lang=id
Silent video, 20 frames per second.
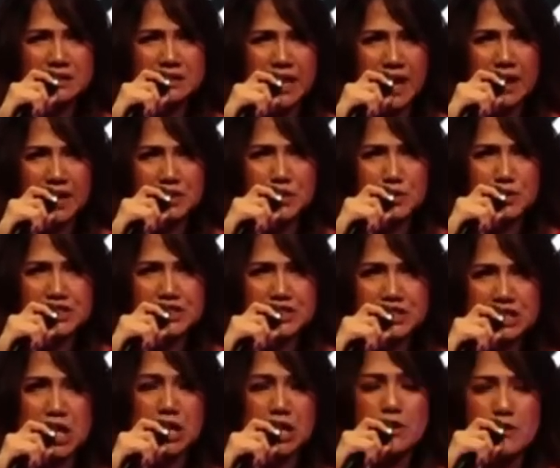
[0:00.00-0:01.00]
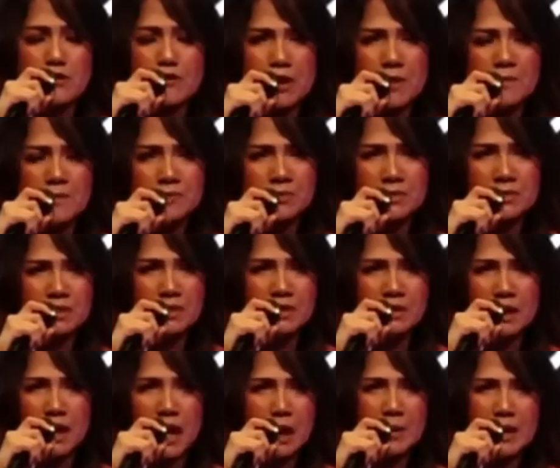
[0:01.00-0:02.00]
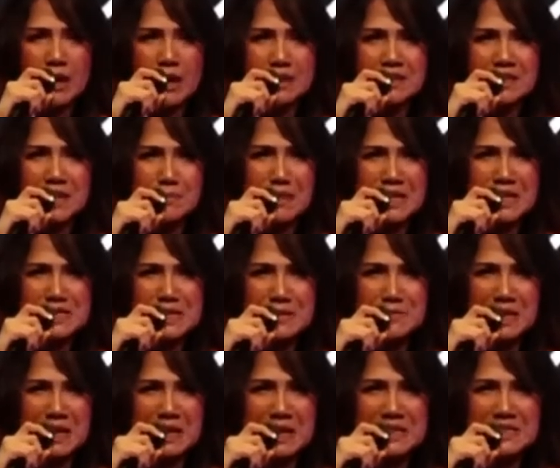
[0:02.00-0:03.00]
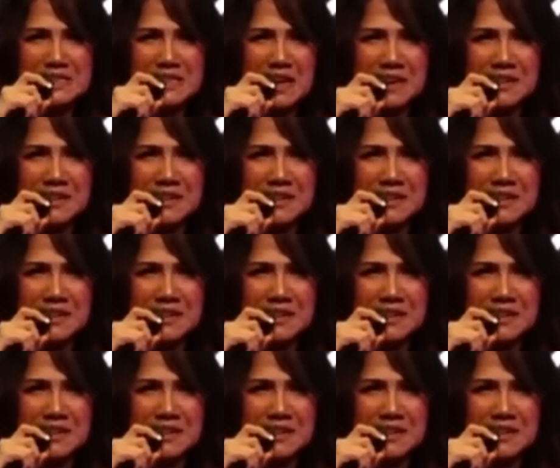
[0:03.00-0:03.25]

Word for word: that you serve. Apakah dia masih bekerja?